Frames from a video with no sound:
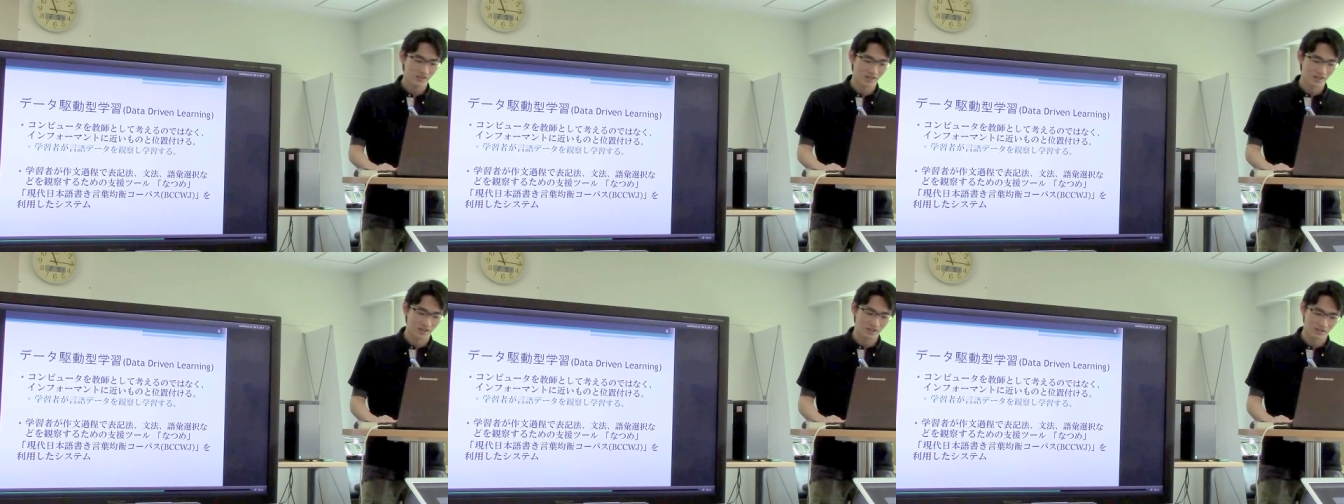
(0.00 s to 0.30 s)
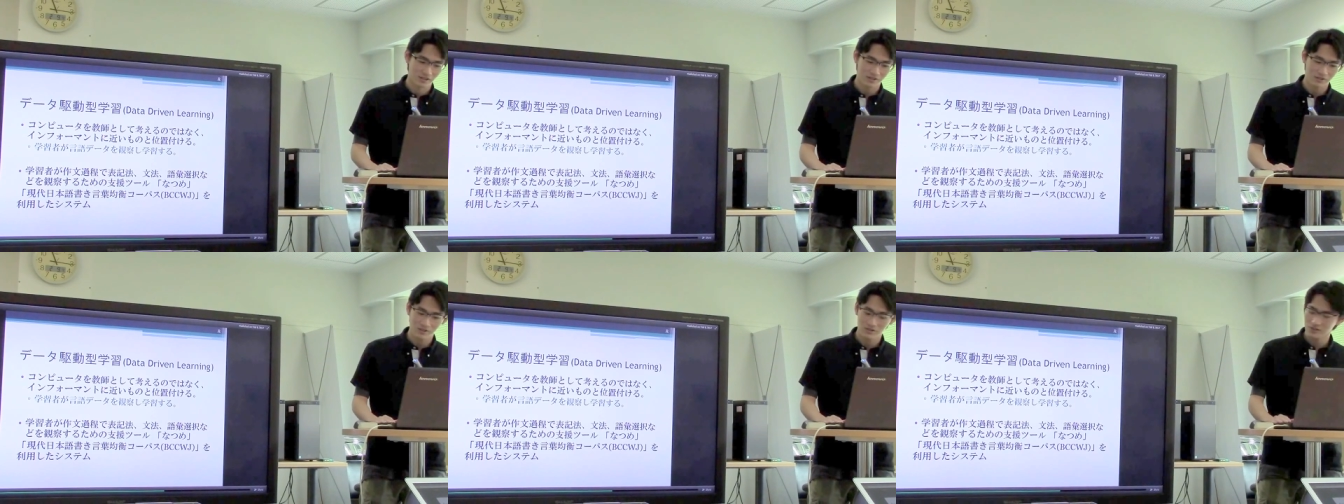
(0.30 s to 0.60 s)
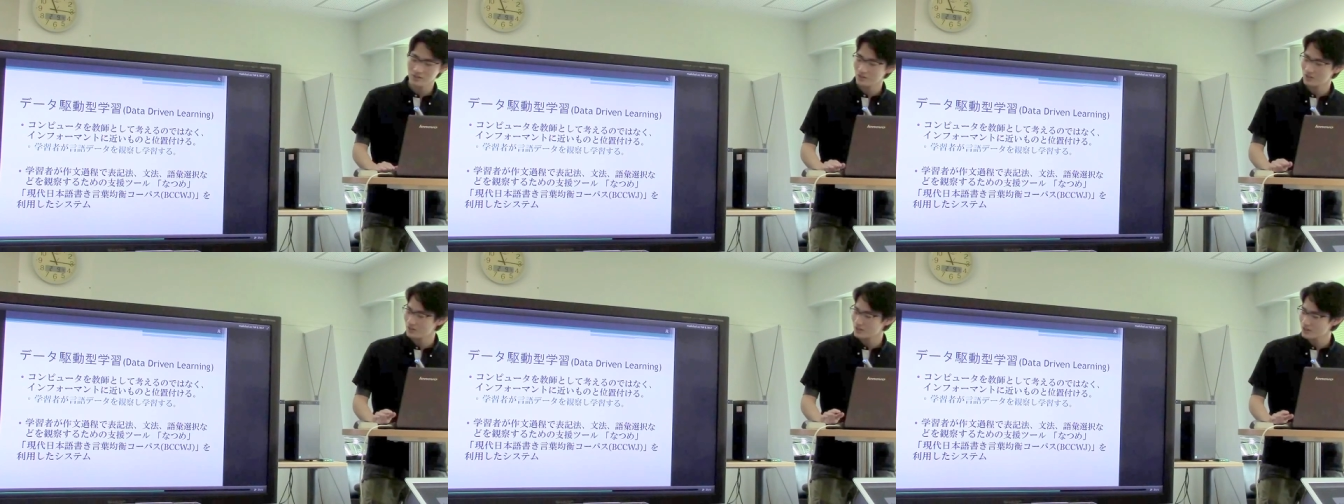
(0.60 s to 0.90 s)

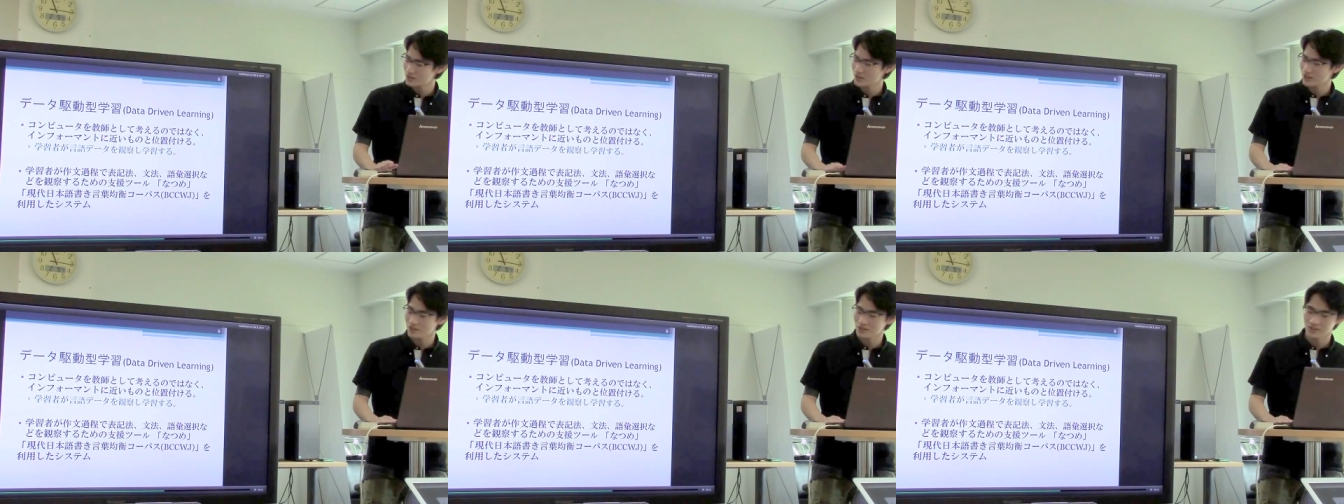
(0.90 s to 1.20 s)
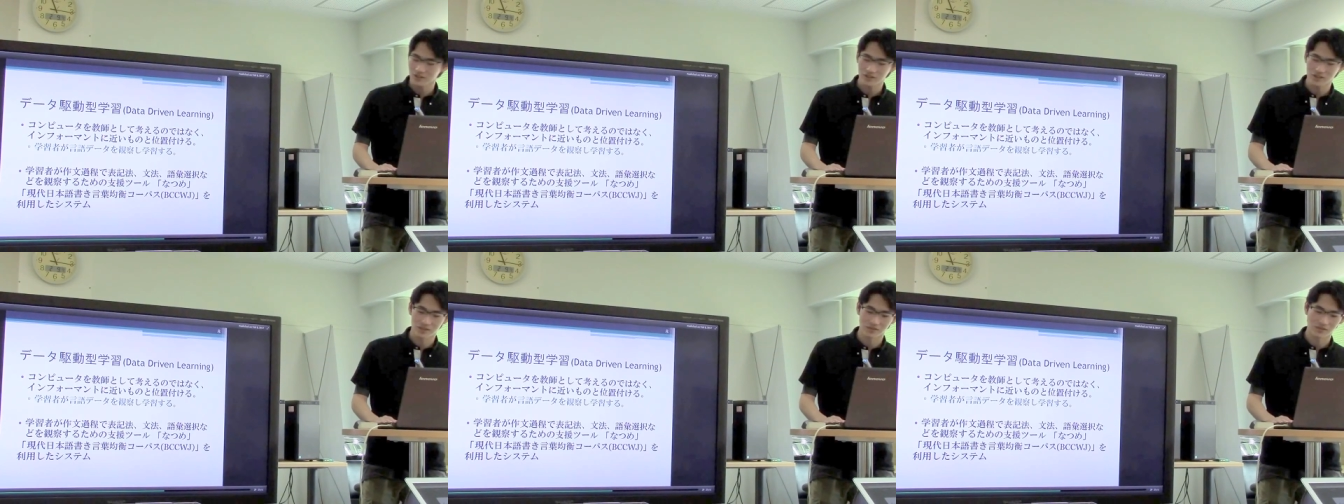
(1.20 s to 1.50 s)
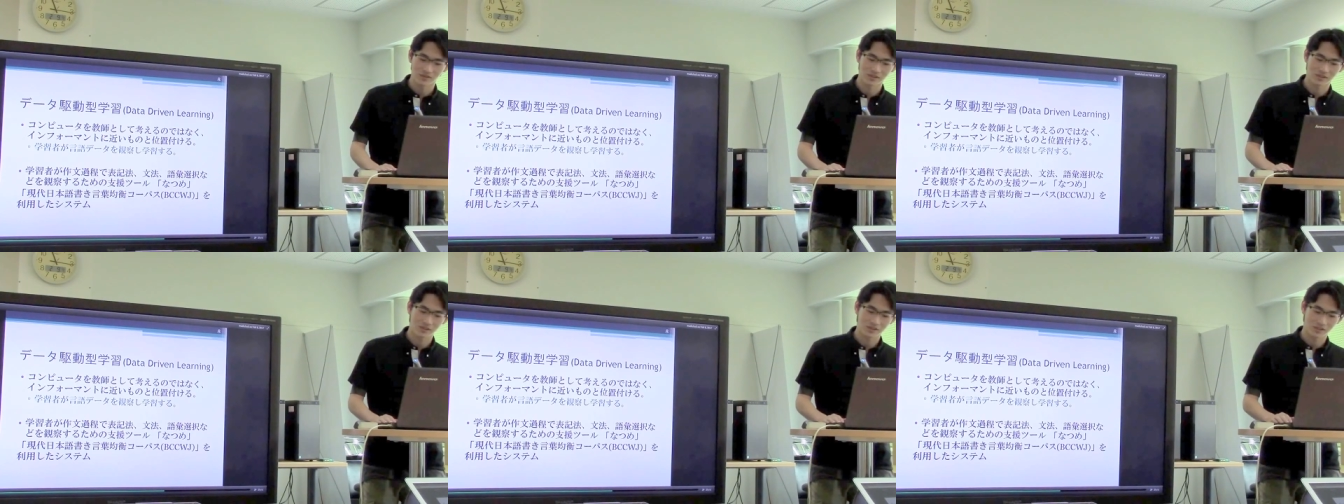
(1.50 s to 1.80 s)
を利用した
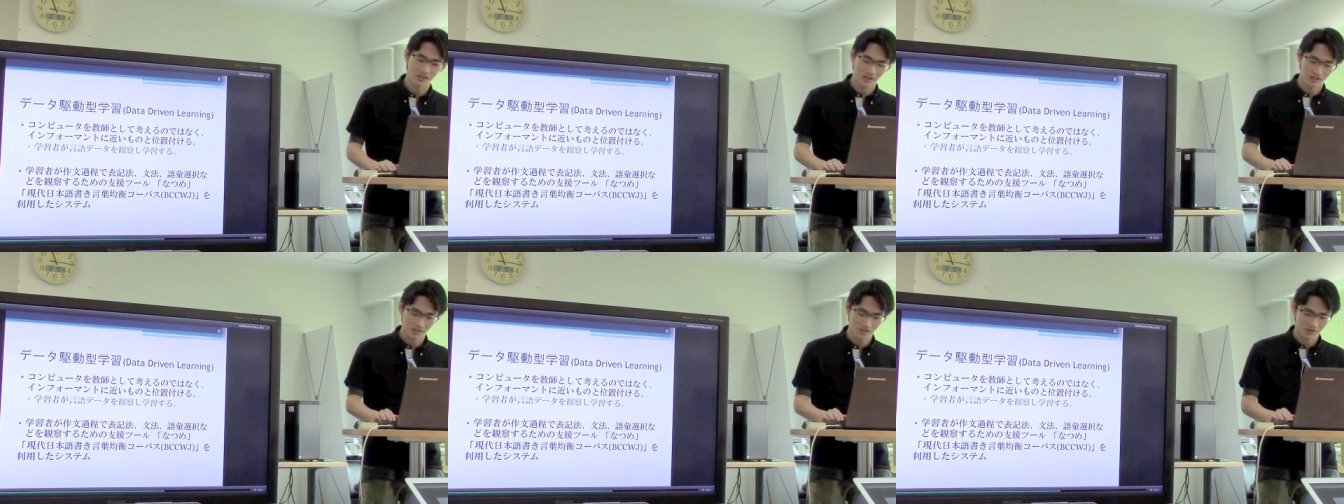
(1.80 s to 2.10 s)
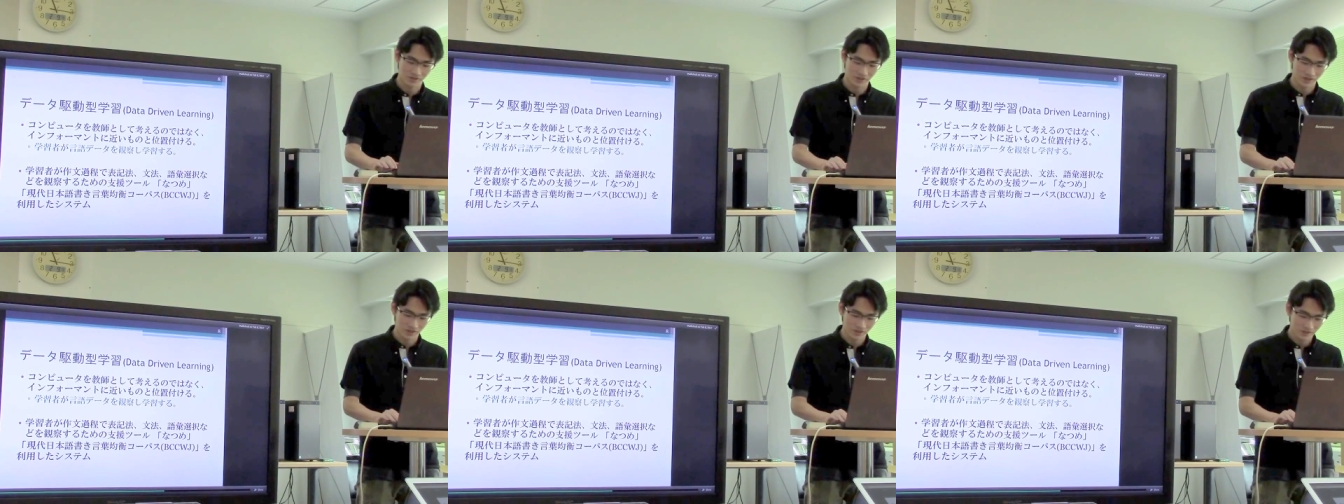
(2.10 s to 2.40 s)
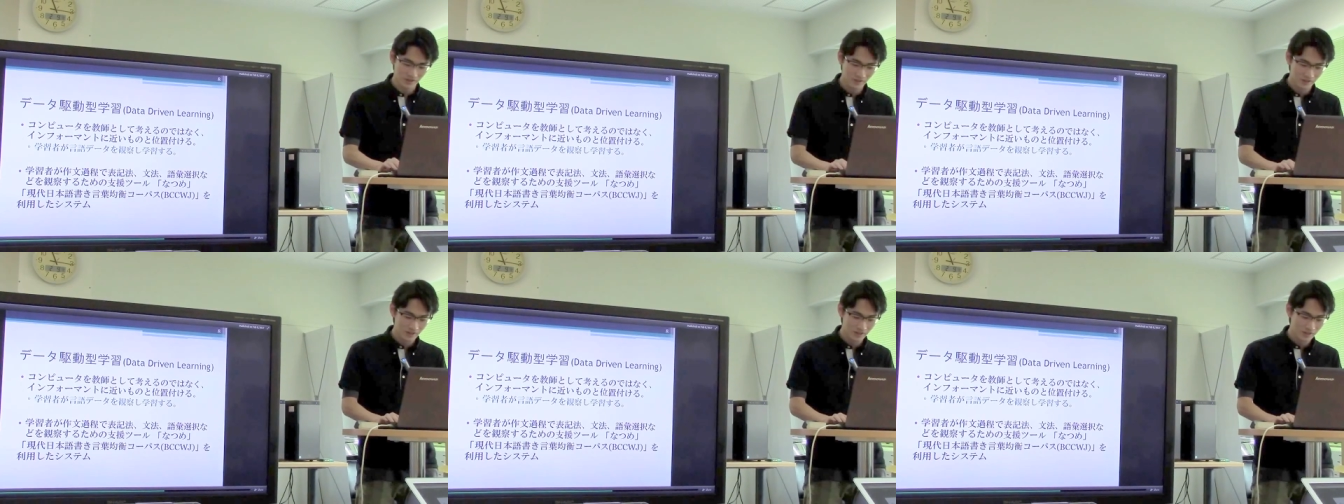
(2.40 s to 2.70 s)
システムになっていま
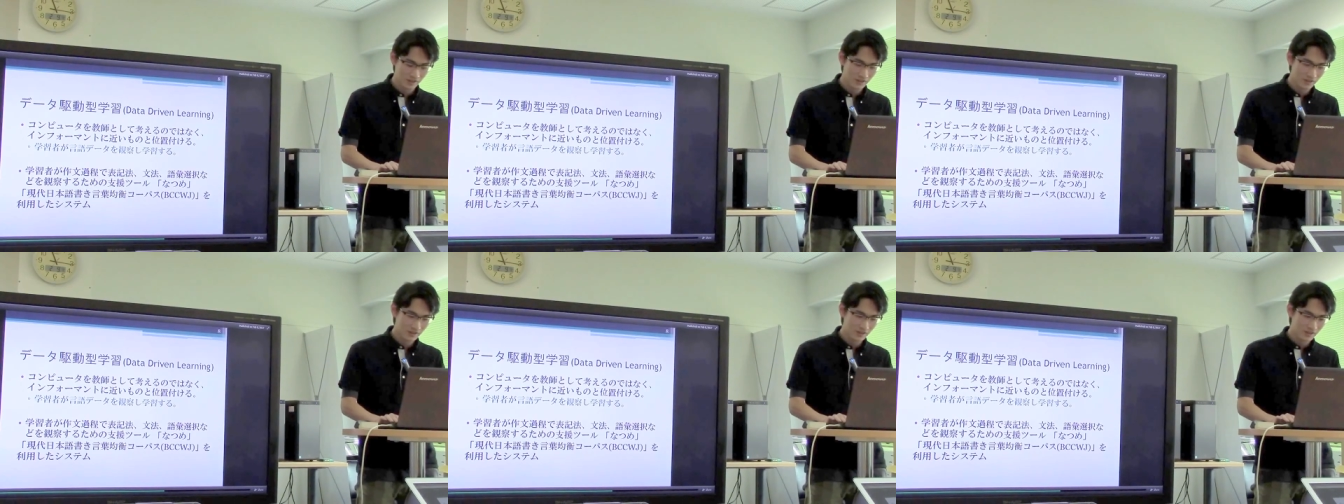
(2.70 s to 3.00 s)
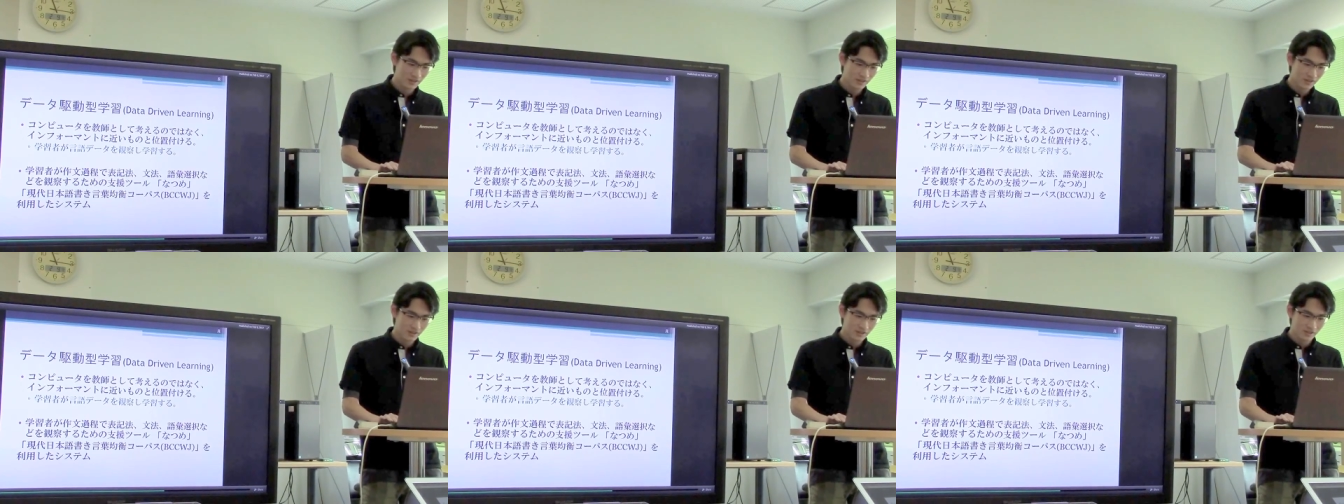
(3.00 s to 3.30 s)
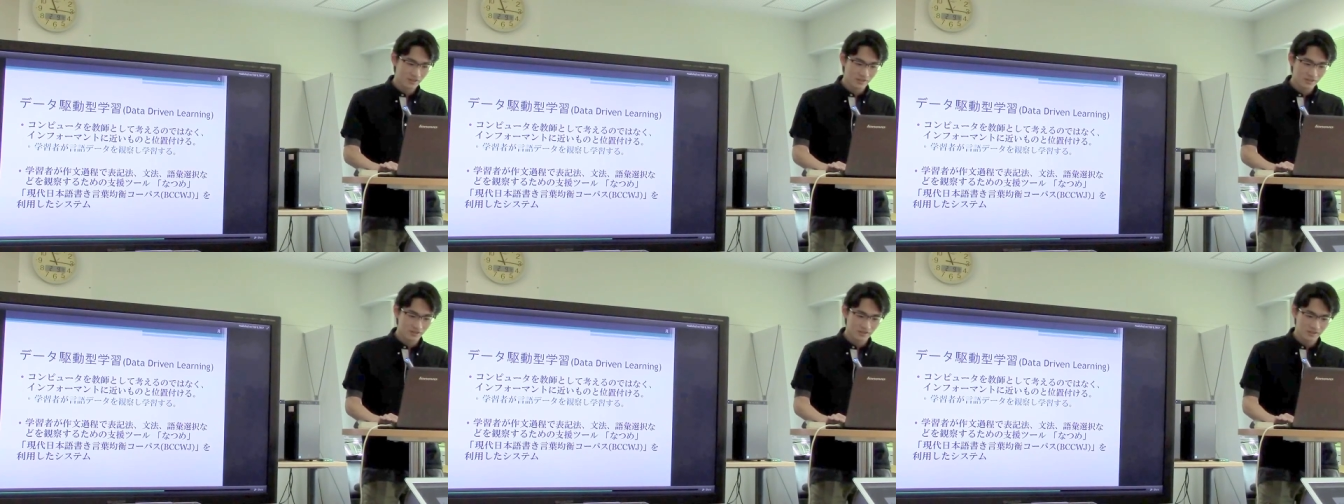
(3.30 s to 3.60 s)
す。
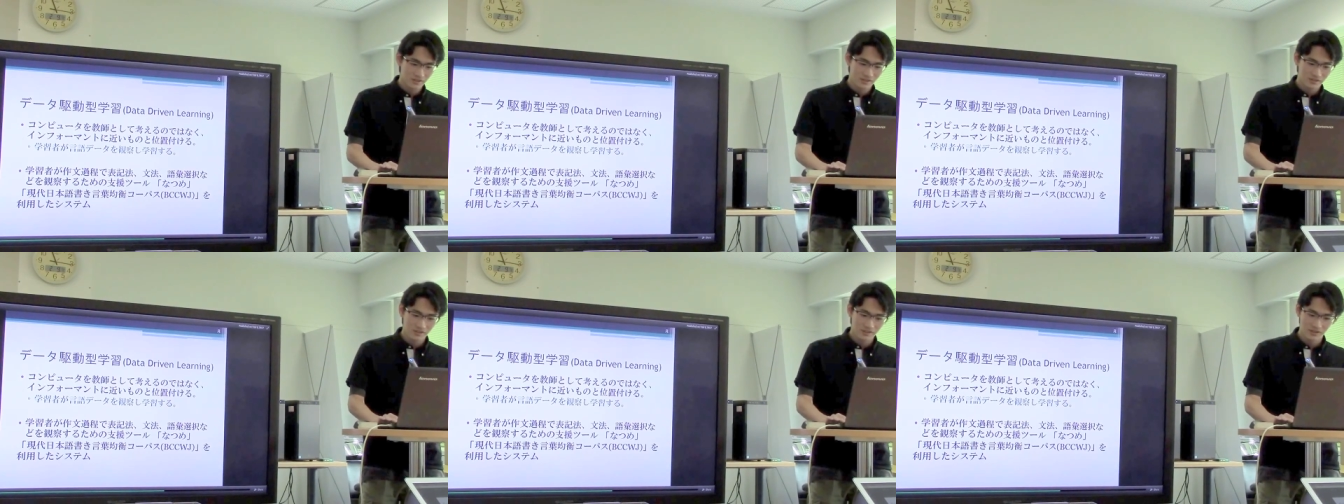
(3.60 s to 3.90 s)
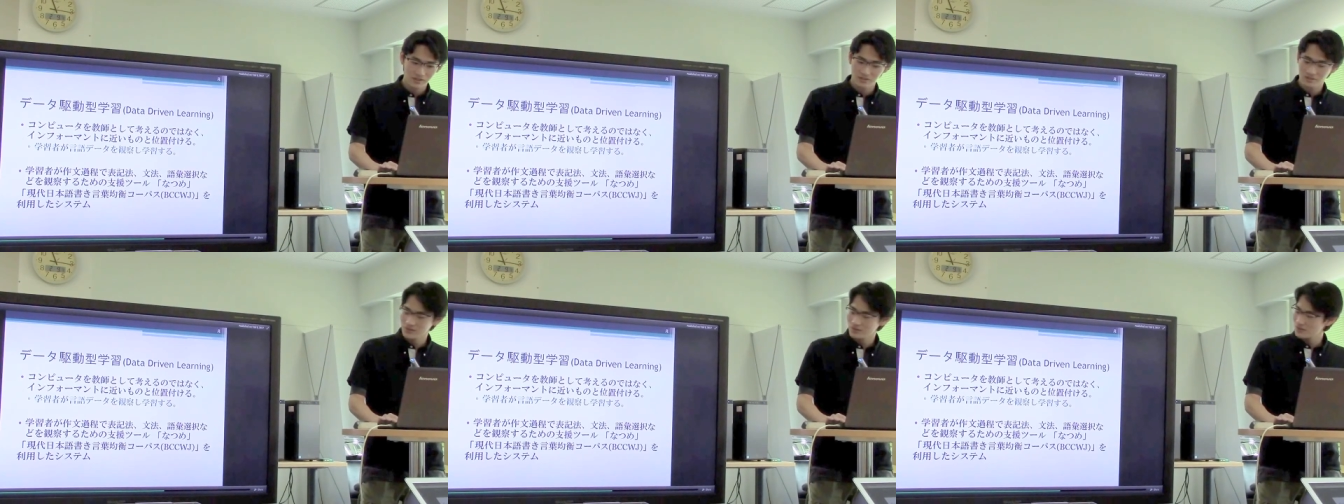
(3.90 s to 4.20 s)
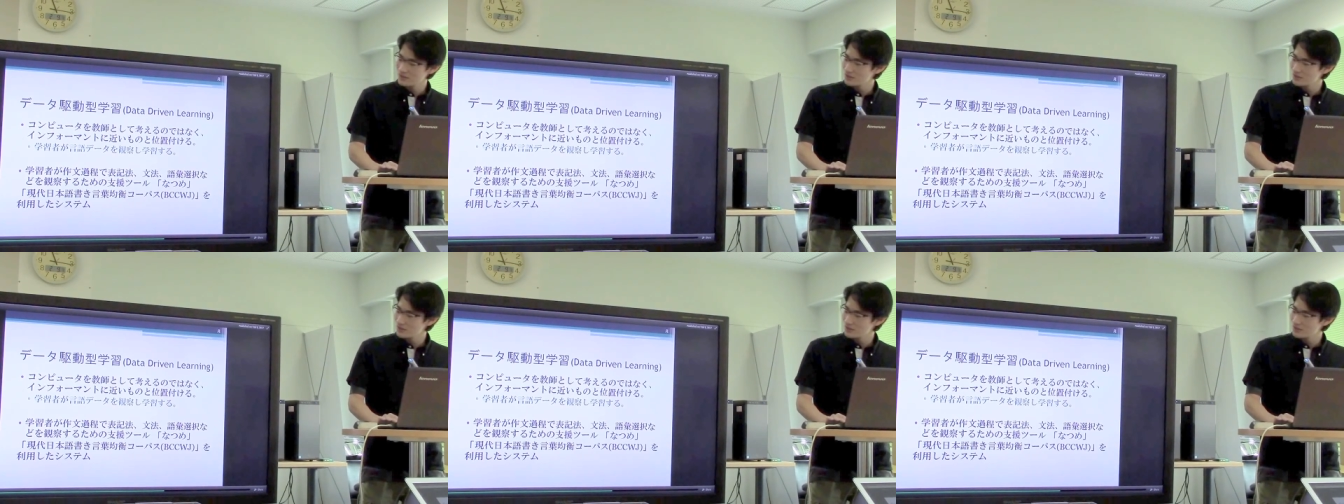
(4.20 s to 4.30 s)
で